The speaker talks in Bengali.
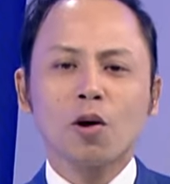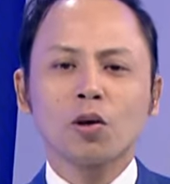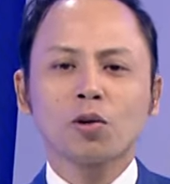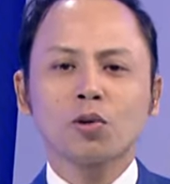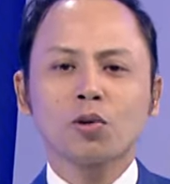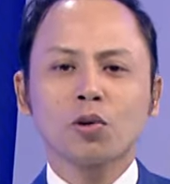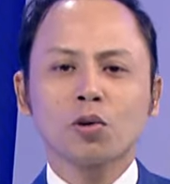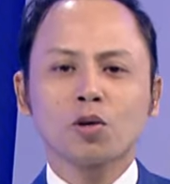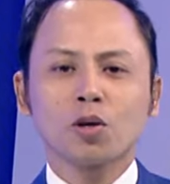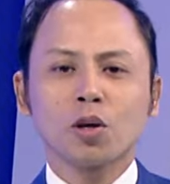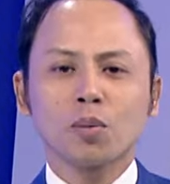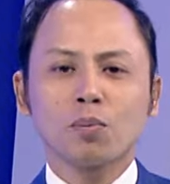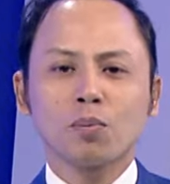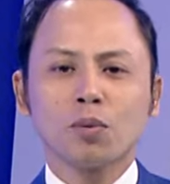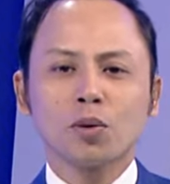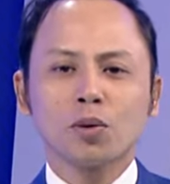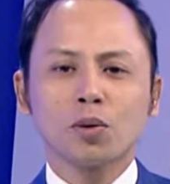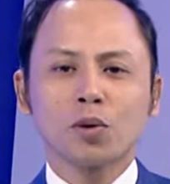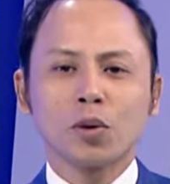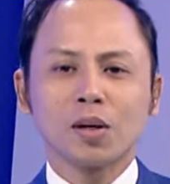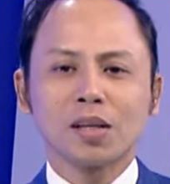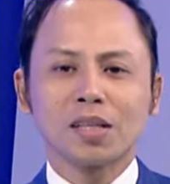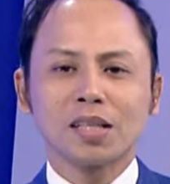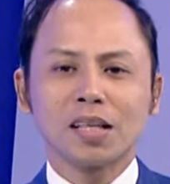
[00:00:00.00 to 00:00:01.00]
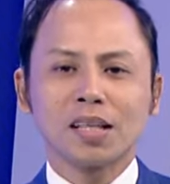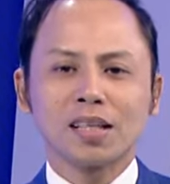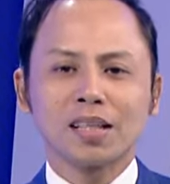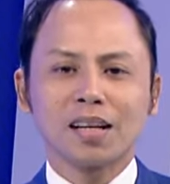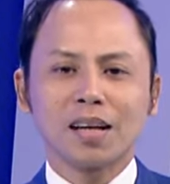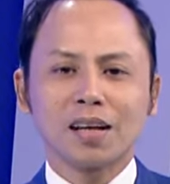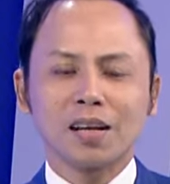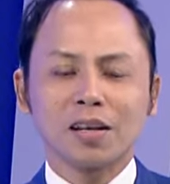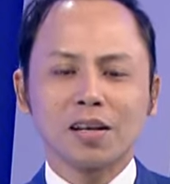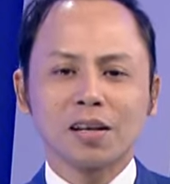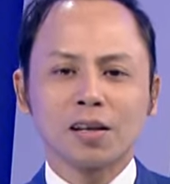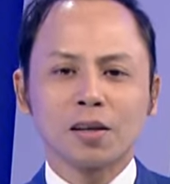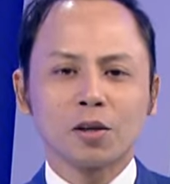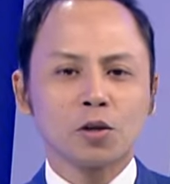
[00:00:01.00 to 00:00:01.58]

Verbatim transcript: অর্থ সম্পদ হয়েছে তার